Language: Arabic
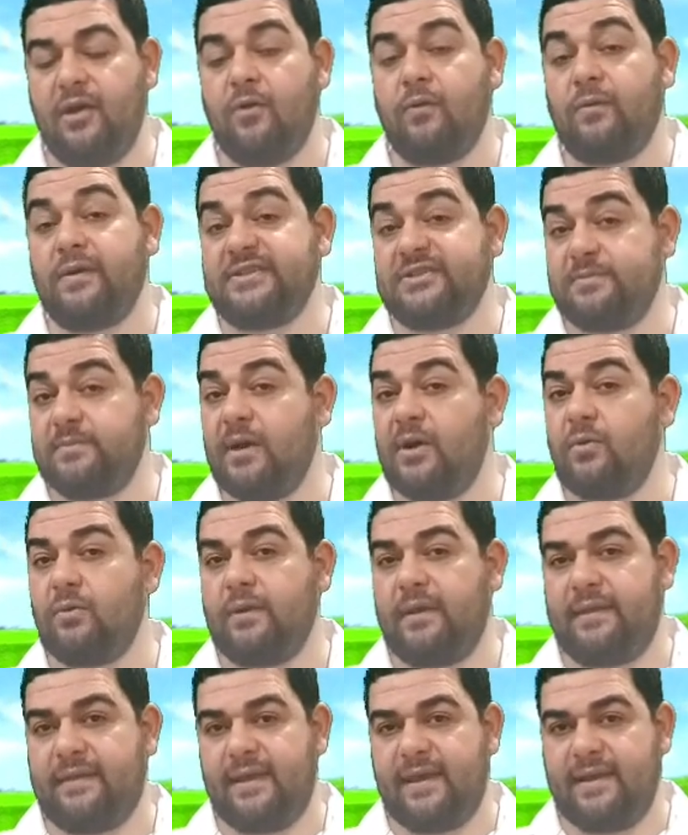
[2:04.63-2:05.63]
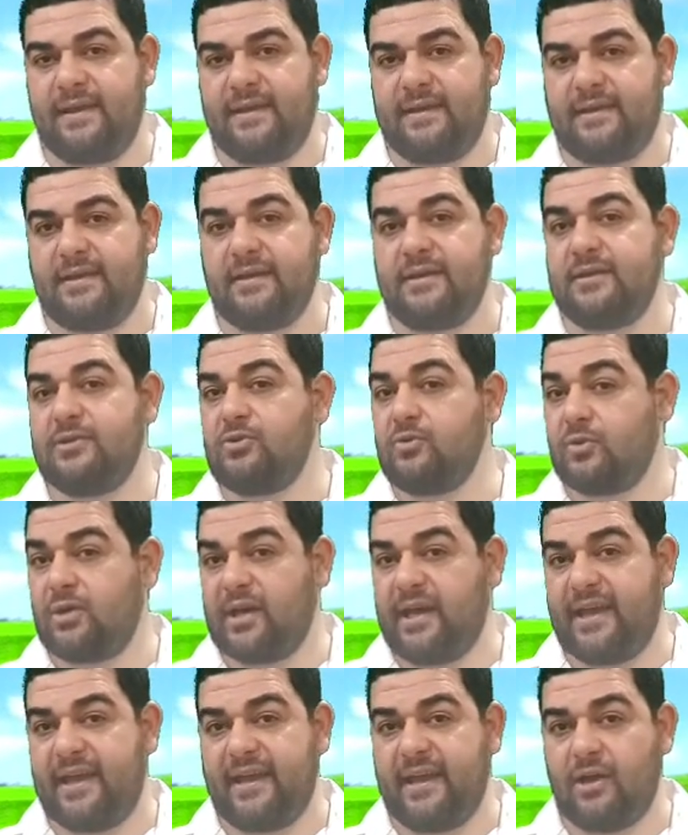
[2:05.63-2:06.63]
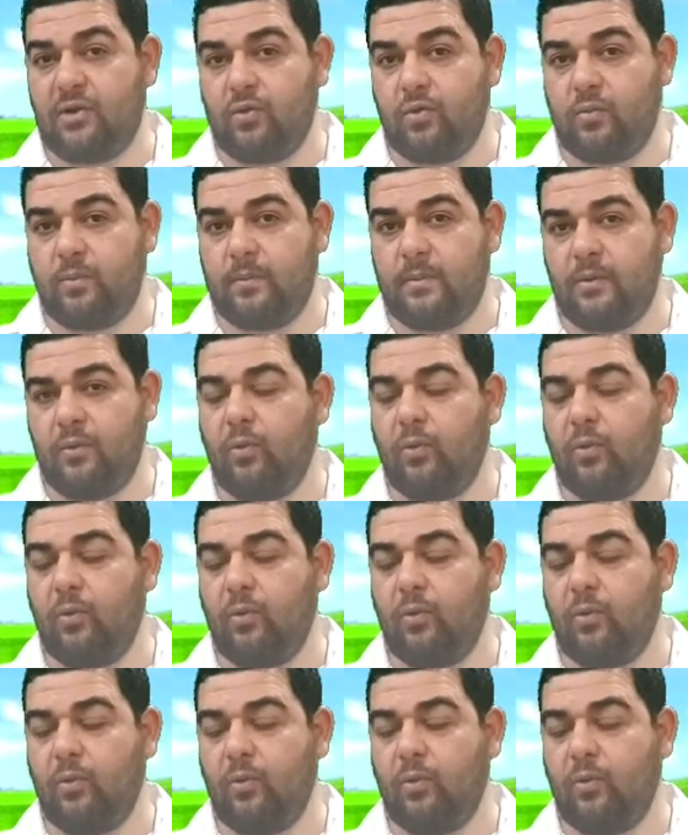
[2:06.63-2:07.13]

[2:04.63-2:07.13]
واجمعوا لذلك شركاءكم